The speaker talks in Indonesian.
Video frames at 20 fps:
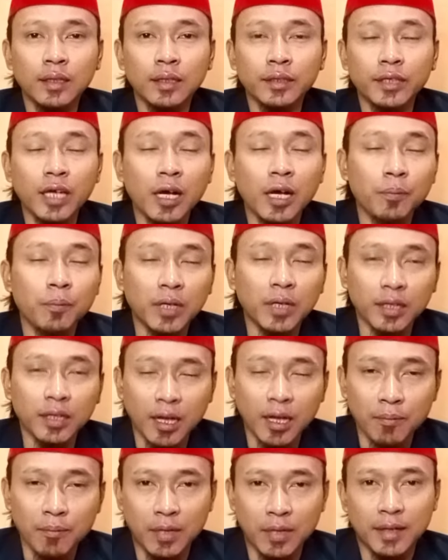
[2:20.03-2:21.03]
Yang
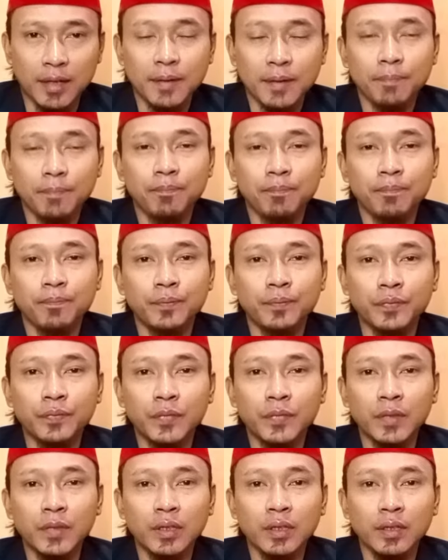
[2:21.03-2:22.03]
pertama
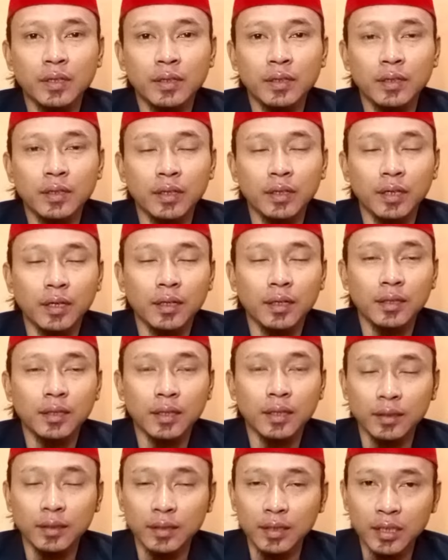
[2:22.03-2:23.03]
ya,
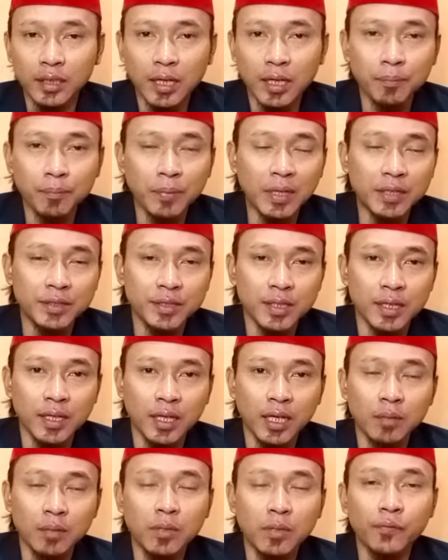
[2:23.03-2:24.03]
ketika
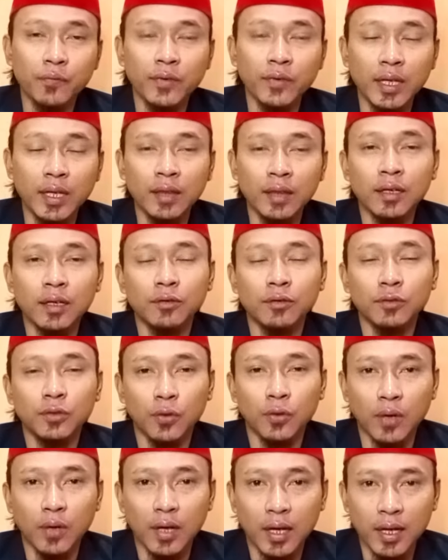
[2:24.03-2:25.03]
panjenengan mewiritkan
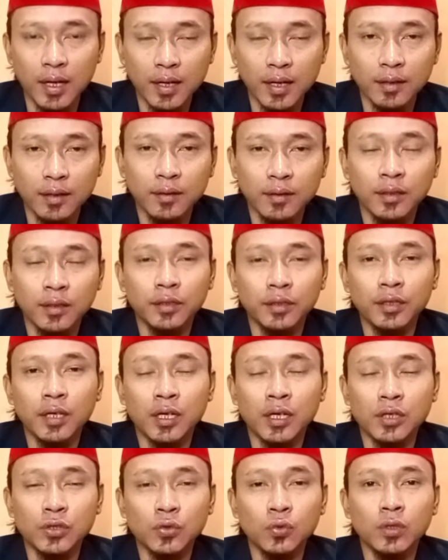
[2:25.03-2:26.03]
doa
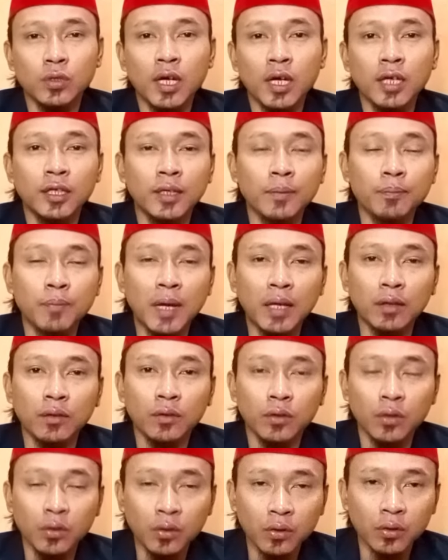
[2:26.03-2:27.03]
yang sudah
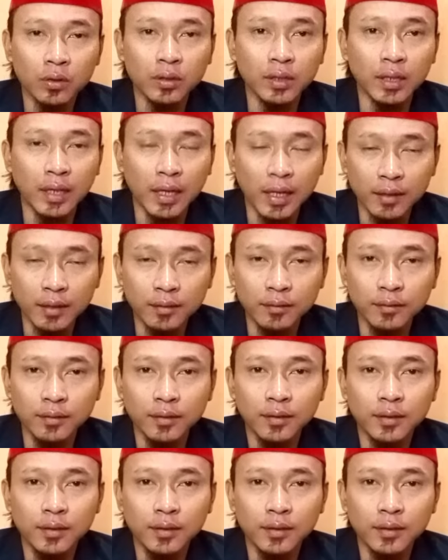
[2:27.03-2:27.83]
dipatok dengan